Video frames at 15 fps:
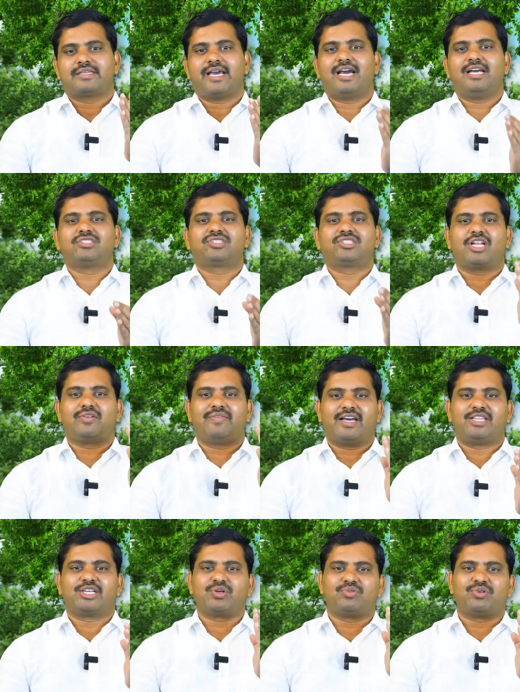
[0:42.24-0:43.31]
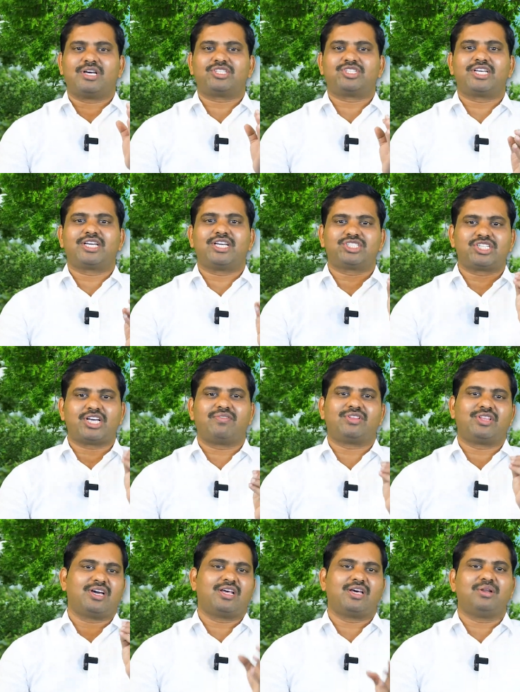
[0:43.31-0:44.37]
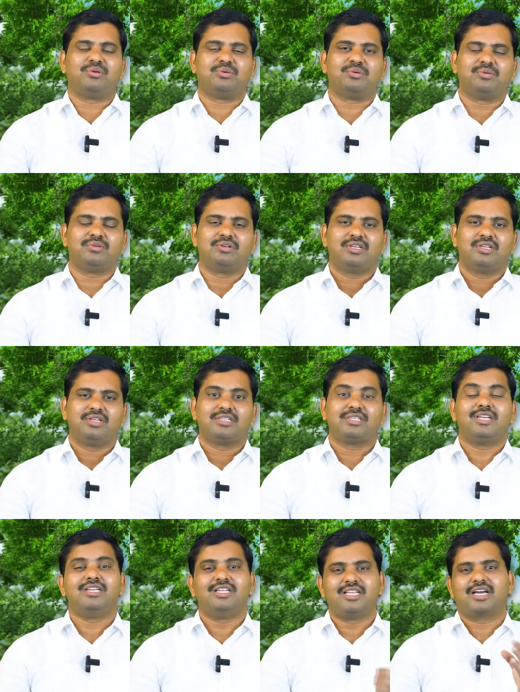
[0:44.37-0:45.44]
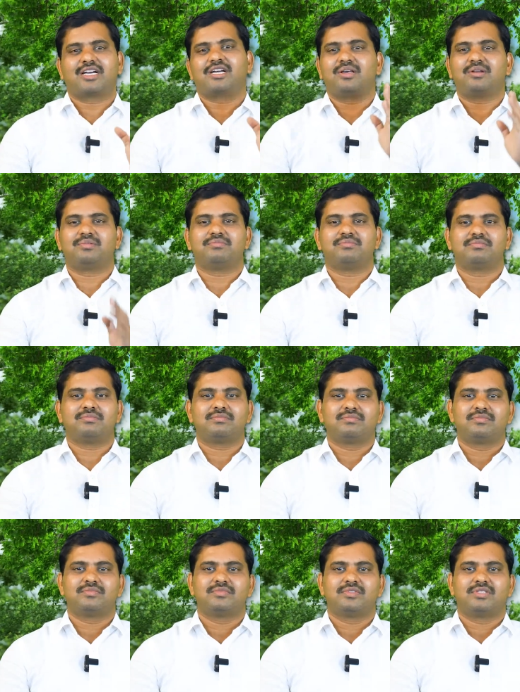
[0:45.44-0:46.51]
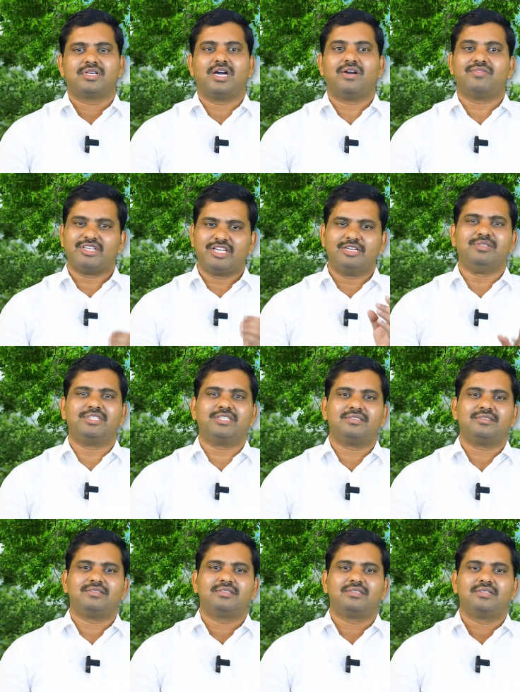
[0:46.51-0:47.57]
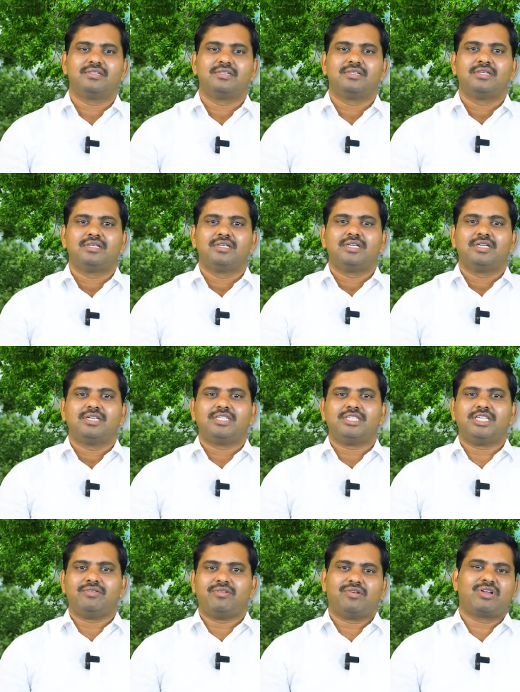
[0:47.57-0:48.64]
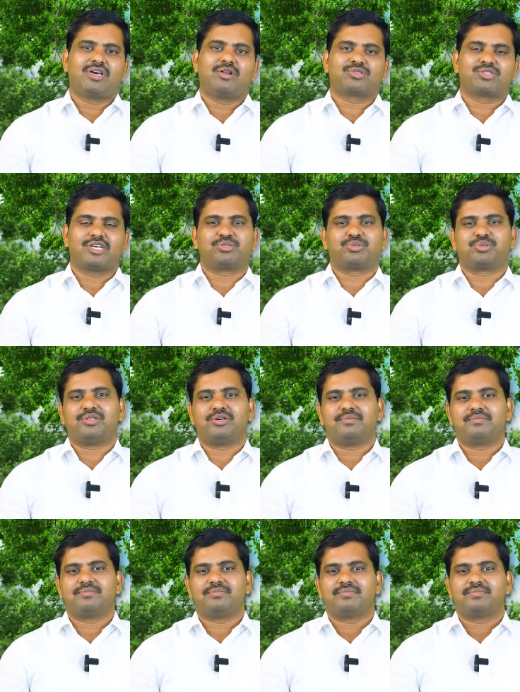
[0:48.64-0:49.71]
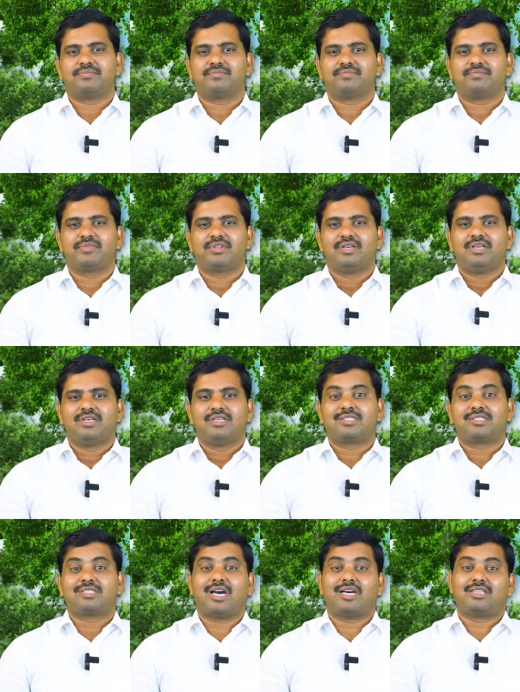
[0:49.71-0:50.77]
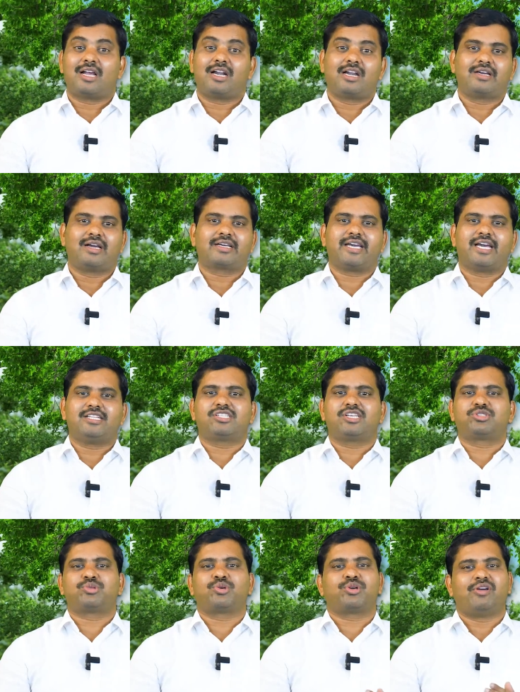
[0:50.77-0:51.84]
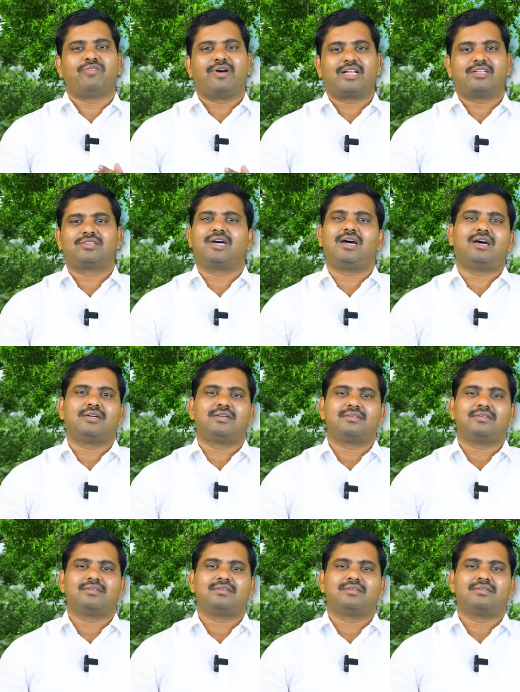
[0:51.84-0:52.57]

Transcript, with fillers: క్యాన్సర్ వ్యాధికి ఉన్న చికిత్సా విధానాలు ఎన్ని రకాలు అవి ఏమిటి ఈ వివరాలు ఒకసారి చూద్దాం సాధారణంగా క్యాన్సర్ సోకిన వారంతా